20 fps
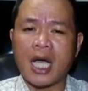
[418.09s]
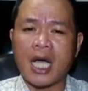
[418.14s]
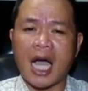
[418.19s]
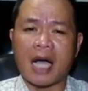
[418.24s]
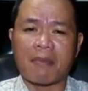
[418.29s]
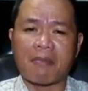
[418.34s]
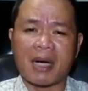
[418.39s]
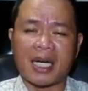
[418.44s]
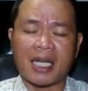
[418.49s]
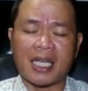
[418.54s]

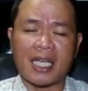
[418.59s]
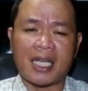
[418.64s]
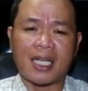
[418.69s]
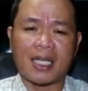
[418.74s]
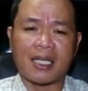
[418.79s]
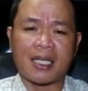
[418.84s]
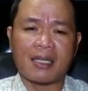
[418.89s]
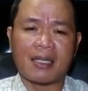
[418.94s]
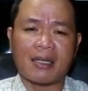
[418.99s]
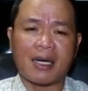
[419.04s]
ang
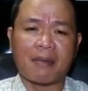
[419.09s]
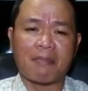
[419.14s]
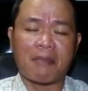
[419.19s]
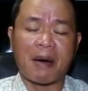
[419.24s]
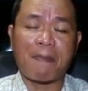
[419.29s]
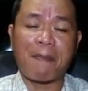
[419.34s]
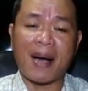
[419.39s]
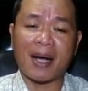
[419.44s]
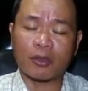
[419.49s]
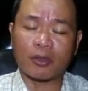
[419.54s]
maging uh,
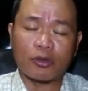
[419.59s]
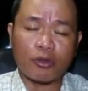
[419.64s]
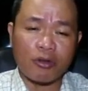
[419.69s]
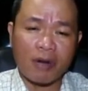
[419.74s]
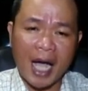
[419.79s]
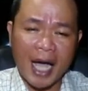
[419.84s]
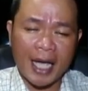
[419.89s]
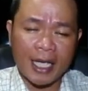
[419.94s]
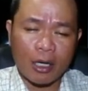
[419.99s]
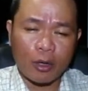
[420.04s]

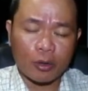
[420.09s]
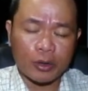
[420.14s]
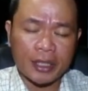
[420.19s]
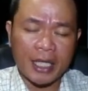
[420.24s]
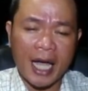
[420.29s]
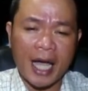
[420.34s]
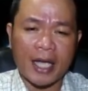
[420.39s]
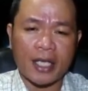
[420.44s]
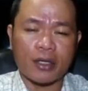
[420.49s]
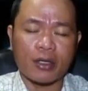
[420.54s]
mapagtungayaw
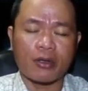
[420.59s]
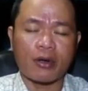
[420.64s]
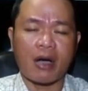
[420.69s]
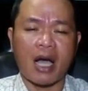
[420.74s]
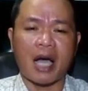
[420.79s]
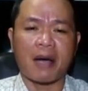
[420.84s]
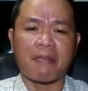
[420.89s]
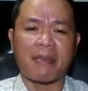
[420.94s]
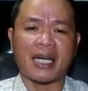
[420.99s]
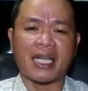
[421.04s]
tayo,
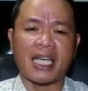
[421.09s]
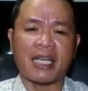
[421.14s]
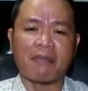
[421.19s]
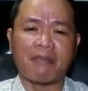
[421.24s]
ang maging